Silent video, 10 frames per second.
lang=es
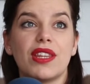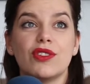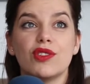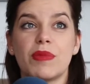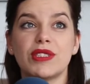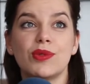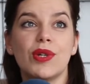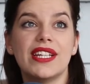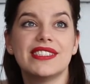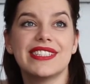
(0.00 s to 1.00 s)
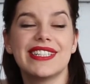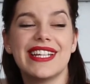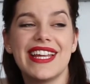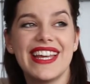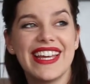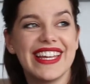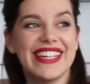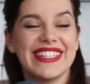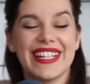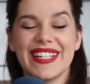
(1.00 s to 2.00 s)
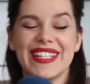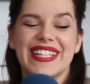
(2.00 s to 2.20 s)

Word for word: haciendo los pasturets en, en el